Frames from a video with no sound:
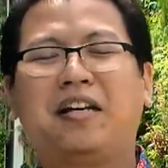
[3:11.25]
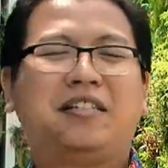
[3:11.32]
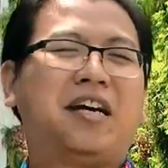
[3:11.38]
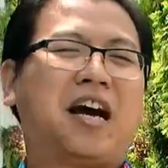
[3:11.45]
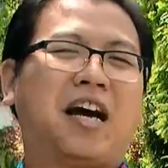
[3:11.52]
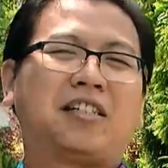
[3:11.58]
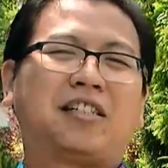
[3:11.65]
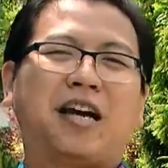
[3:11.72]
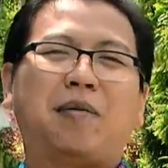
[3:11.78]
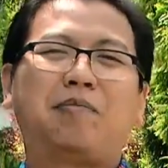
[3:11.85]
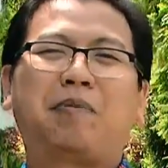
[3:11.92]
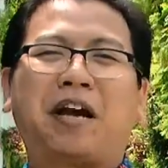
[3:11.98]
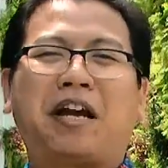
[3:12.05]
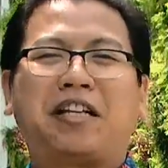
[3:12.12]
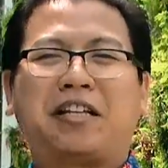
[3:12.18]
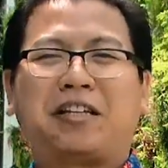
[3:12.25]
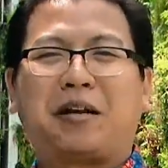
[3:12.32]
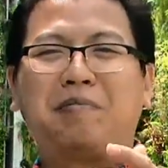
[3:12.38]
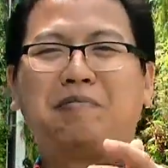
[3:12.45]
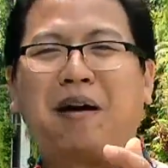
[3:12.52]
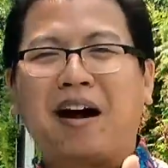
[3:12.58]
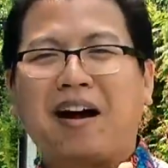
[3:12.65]
Jangan sampai kita
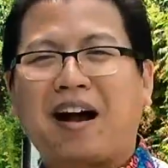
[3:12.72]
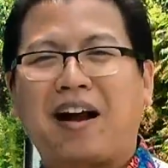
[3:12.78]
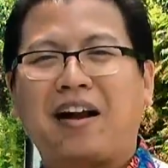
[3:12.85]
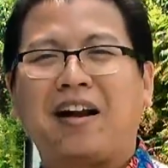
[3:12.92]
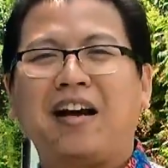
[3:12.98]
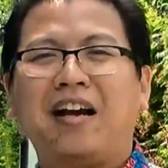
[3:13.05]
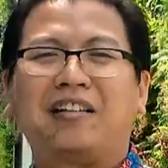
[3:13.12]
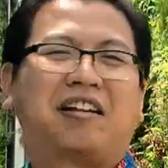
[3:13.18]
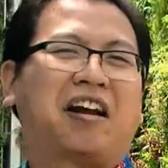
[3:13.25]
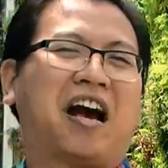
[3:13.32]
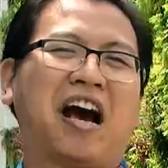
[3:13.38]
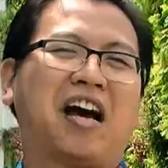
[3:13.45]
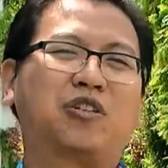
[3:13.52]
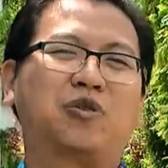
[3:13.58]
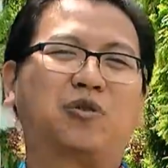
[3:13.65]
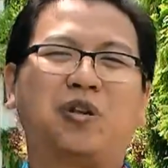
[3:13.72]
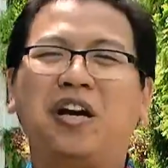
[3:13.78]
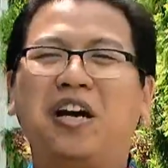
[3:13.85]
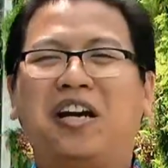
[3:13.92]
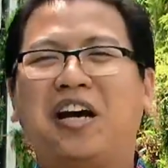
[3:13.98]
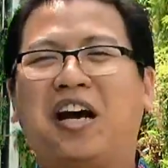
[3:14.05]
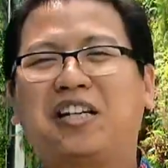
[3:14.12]
termakan terhasut
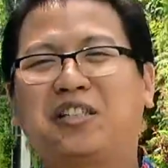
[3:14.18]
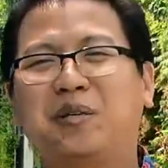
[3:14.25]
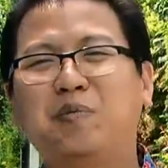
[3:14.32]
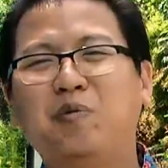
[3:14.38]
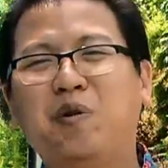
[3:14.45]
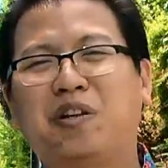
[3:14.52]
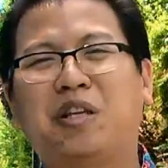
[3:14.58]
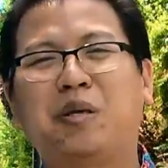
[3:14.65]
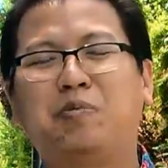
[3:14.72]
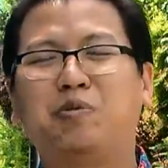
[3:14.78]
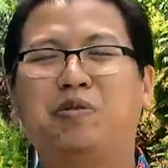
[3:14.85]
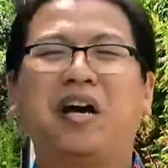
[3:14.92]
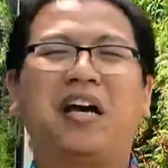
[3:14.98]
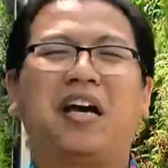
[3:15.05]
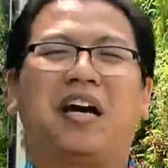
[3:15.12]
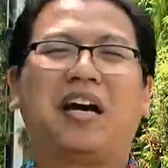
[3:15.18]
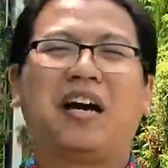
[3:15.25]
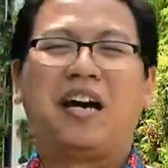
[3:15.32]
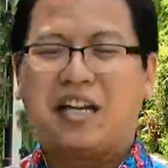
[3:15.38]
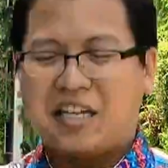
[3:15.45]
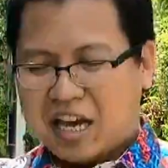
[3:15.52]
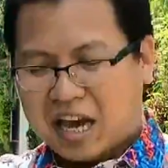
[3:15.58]
dengan semua tipu daya
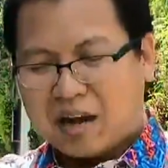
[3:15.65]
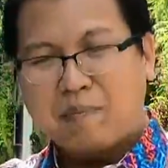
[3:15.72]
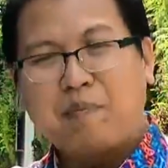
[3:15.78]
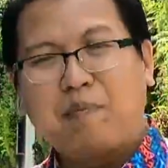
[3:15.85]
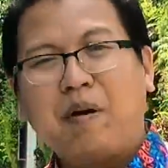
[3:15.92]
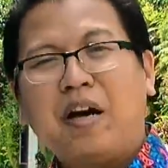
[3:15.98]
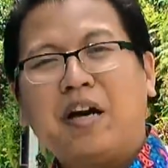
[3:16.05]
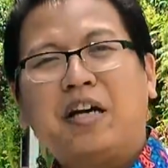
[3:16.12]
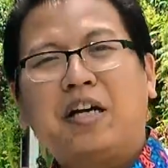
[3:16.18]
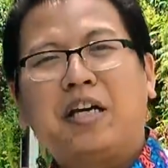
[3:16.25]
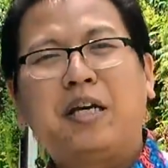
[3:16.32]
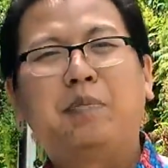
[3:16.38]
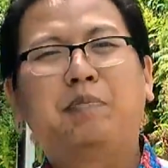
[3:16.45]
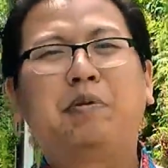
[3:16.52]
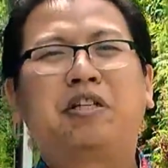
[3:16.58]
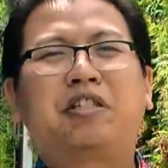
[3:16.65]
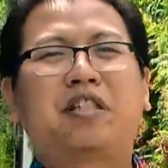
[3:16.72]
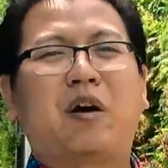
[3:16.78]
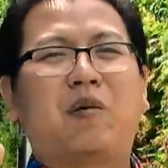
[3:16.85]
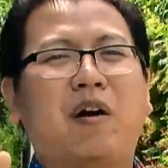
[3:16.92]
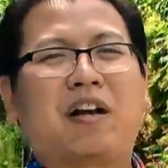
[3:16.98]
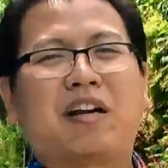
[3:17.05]
yang iblis
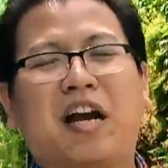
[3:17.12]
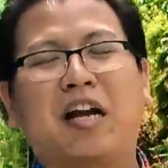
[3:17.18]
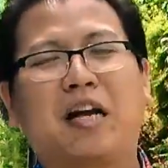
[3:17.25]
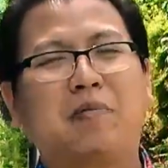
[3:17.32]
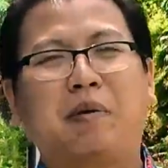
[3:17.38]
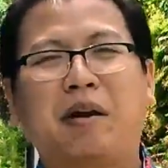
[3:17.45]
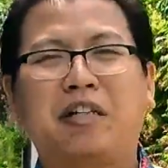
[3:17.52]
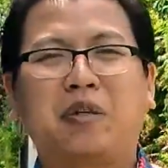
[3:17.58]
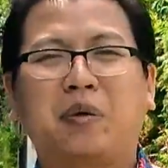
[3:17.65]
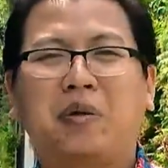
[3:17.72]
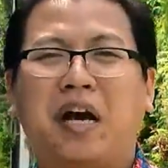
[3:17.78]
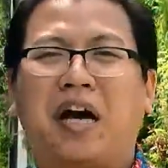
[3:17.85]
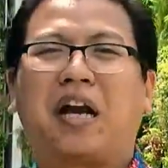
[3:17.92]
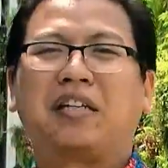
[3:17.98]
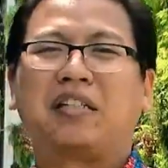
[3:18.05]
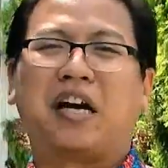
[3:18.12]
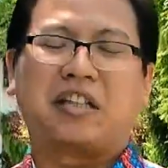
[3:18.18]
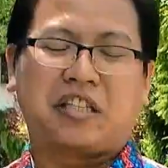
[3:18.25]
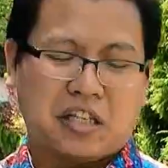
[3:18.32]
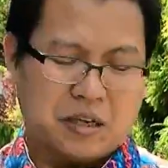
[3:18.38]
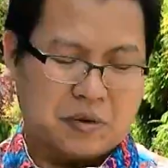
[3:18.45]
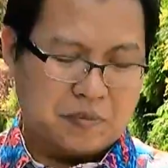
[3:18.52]
tawarkan kepada saudara
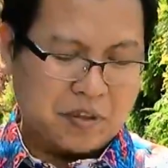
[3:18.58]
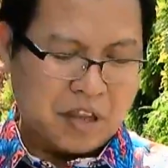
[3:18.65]
saat ini.